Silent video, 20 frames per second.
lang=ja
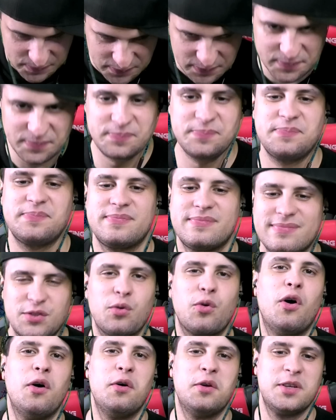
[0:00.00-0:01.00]
えるかが
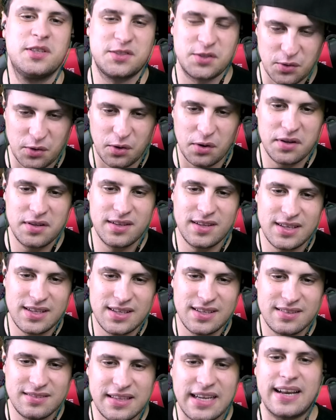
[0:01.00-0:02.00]
そこ。だ
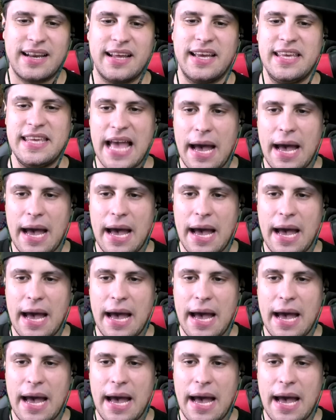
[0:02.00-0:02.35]
から